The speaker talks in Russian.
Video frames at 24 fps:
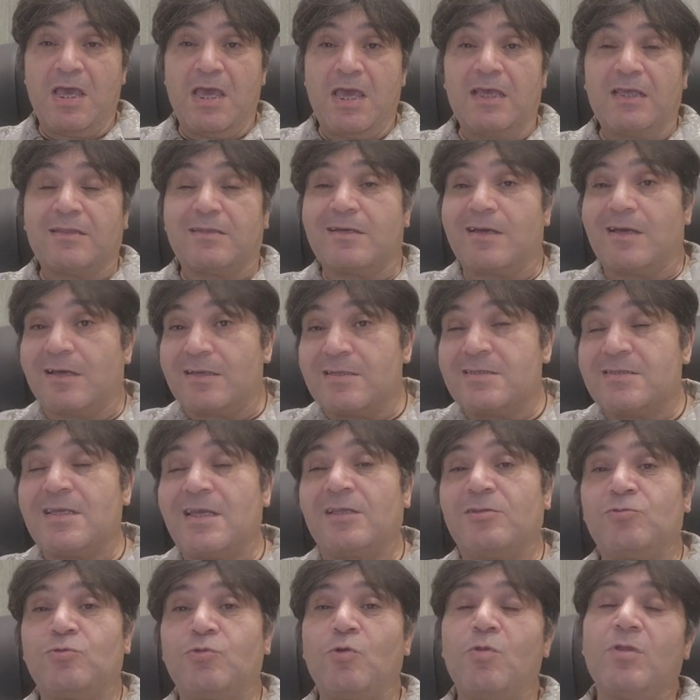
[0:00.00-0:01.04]
Это
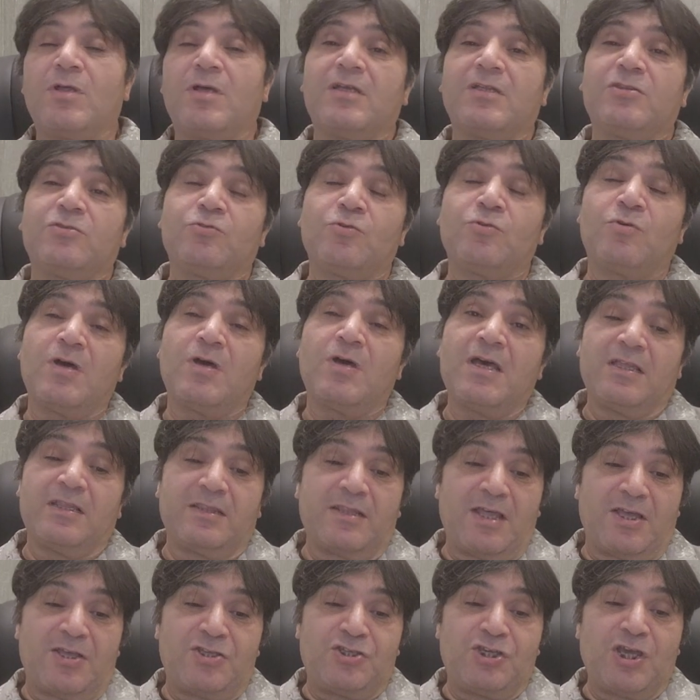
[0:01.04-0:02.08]
задолго до
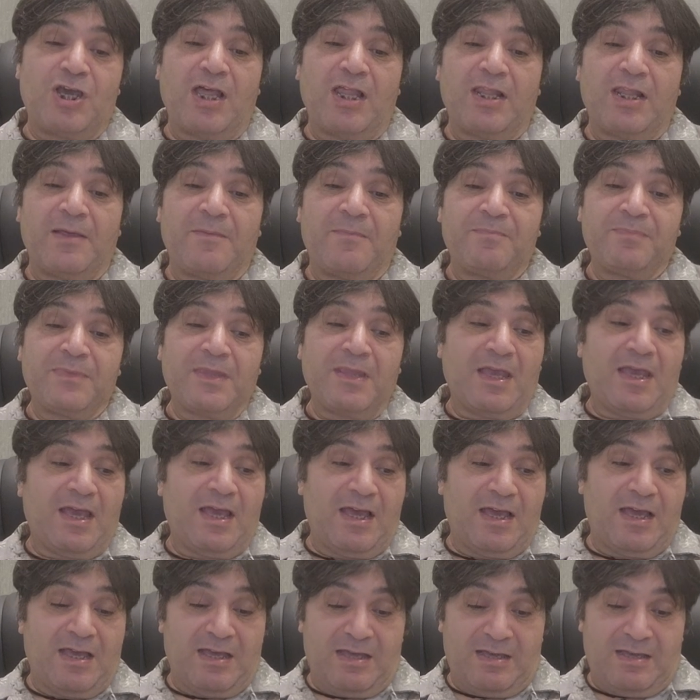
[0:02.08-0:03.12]
начала
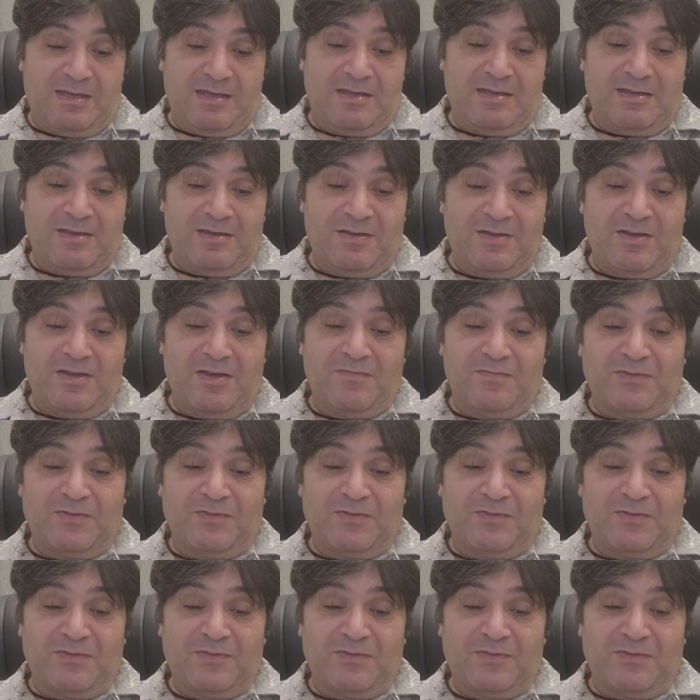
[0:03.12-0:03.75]
э,